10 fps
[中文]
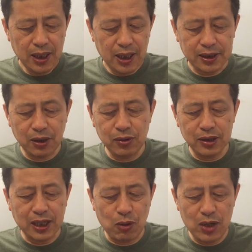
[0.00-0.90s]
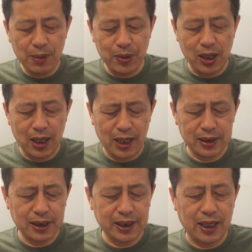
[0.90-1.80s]
啊，张文宏在微博啊，
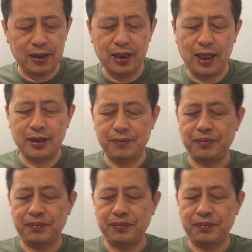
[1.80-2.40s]
在讲啊，